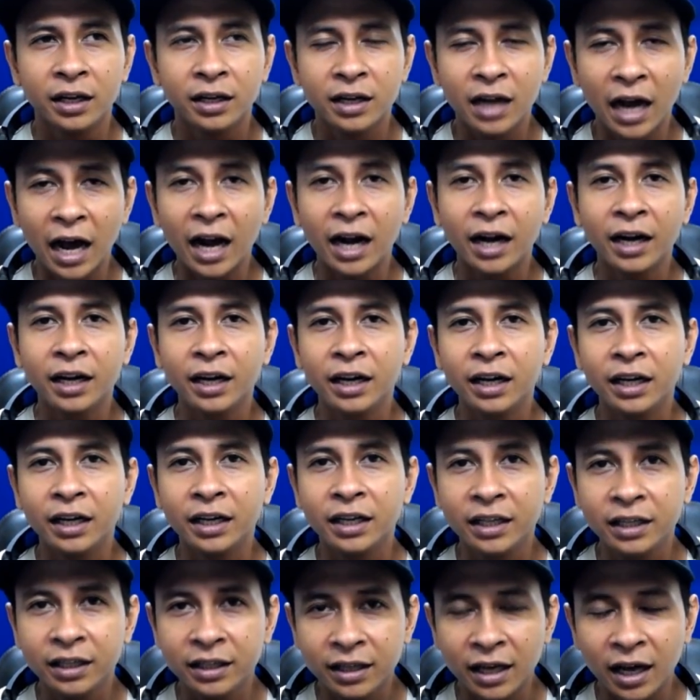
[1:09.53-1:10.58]
dan
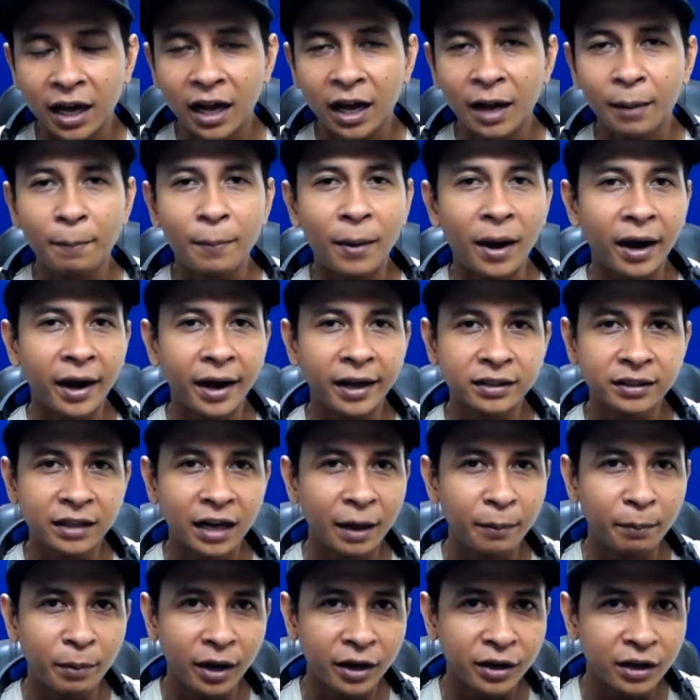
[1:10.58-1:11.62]
dia pakai
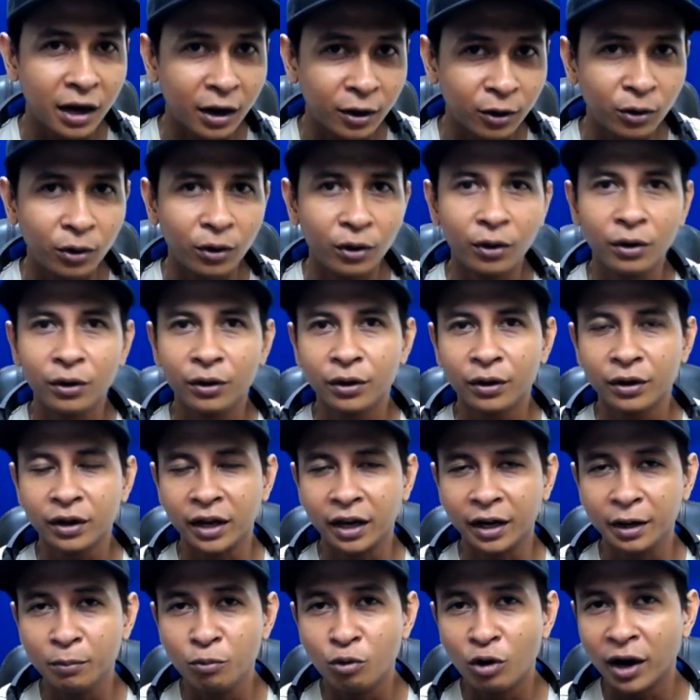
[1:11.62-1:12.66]
snipernya jago.
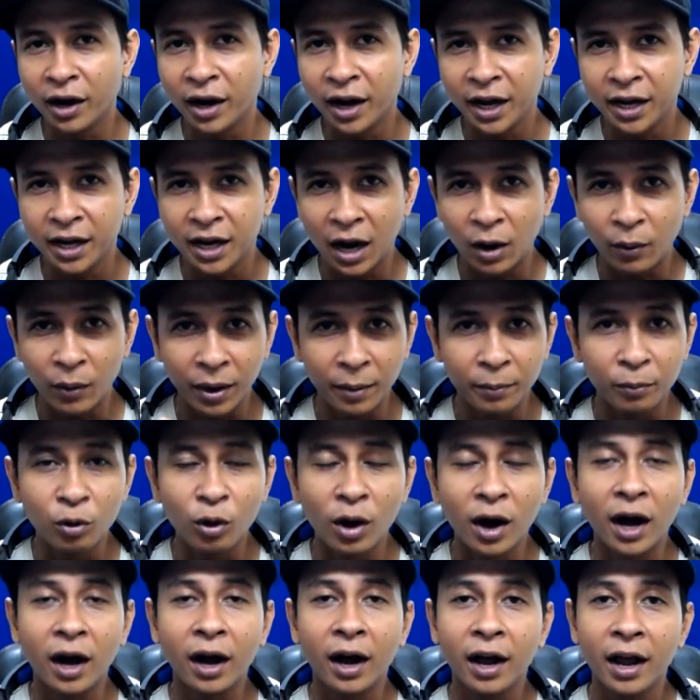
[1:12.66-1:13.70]
Jadi bukan hanya AWM
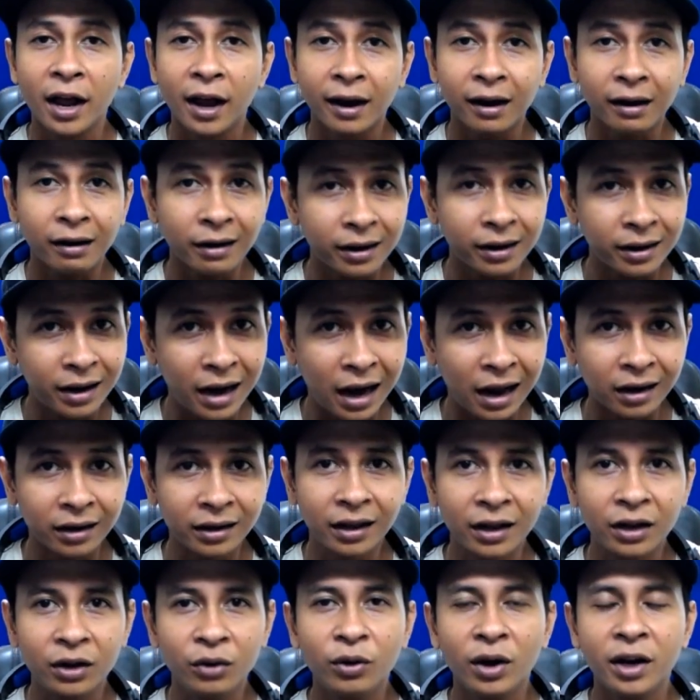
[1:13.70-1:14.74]
doang,
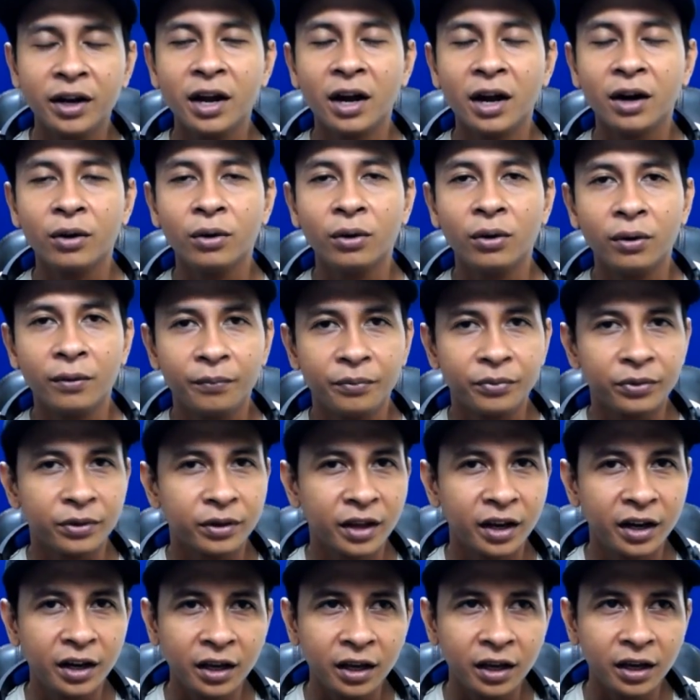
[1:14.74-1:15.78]
karnya juga jago.
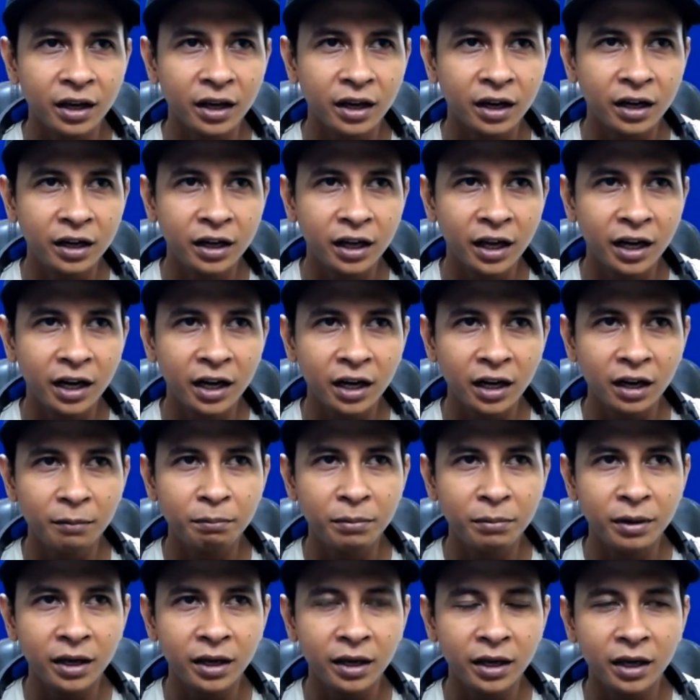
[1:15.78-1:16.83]
Jadi dia ini
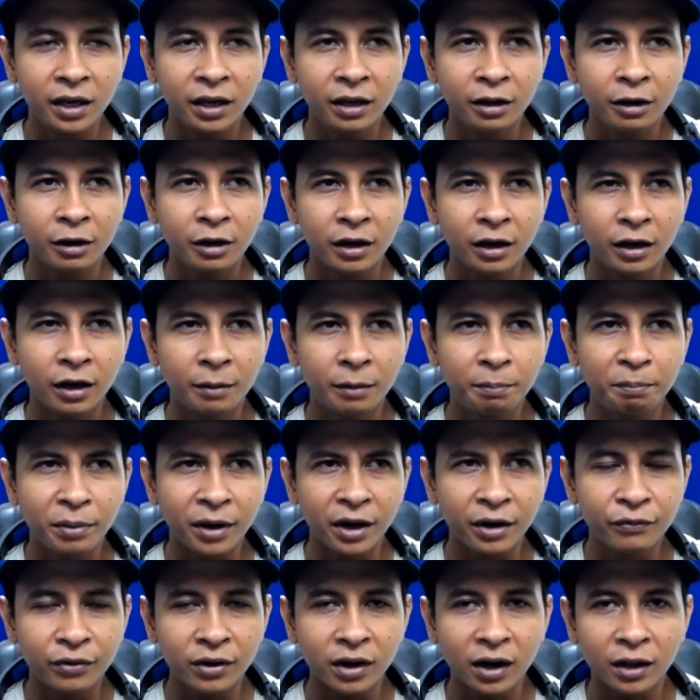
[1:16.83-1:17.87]
lebih uh,
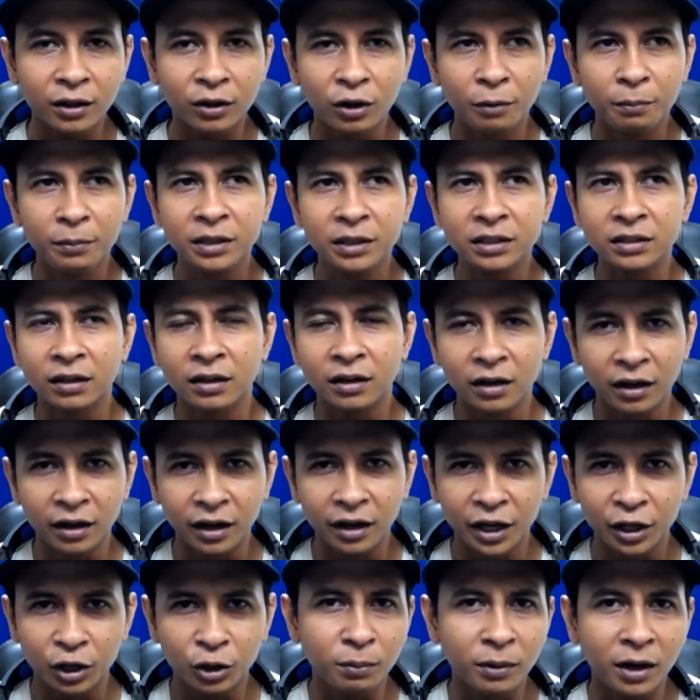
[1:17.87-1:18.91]
prefer atau lebih seneng
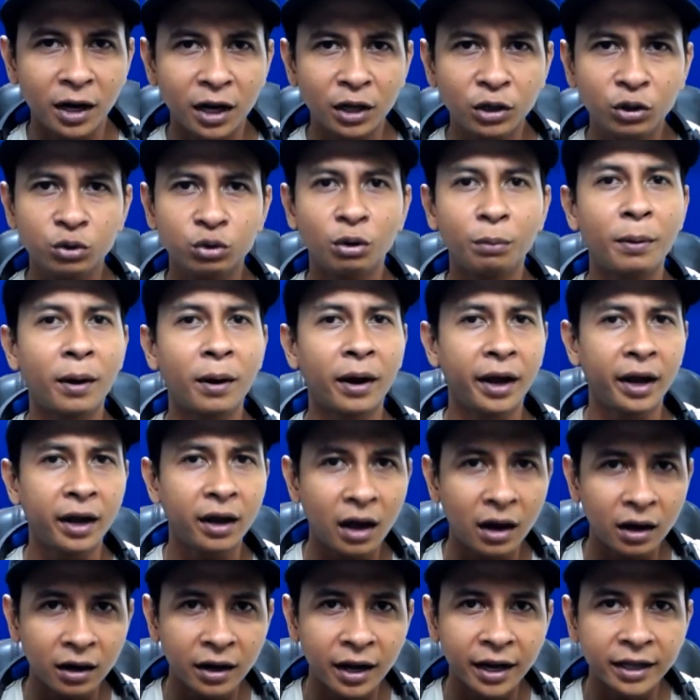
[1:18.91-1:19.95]
itu malah justru pakai
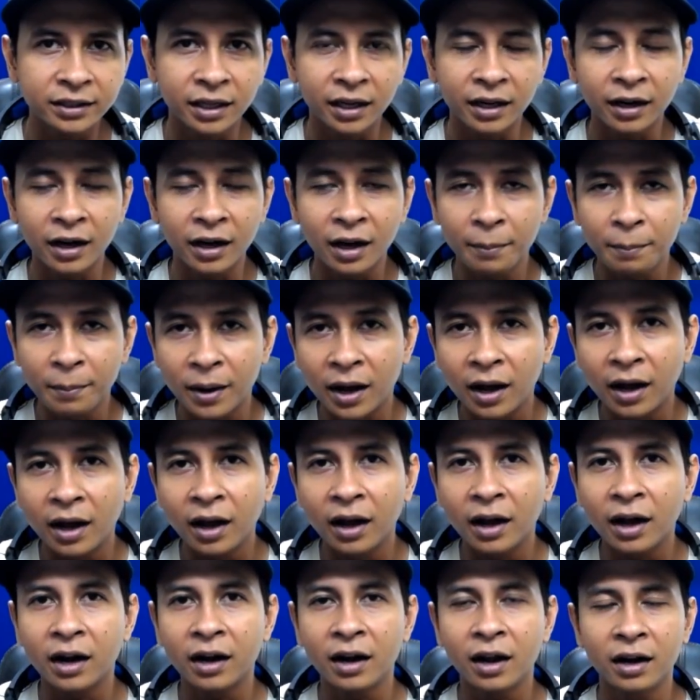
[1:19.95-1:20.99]
car guys ya.
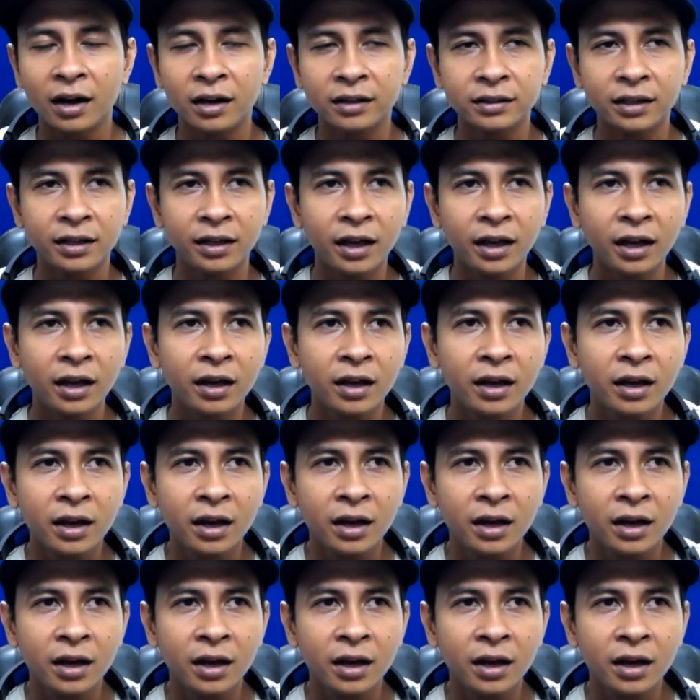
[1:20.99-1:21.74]
Kenapa? Karena alasannya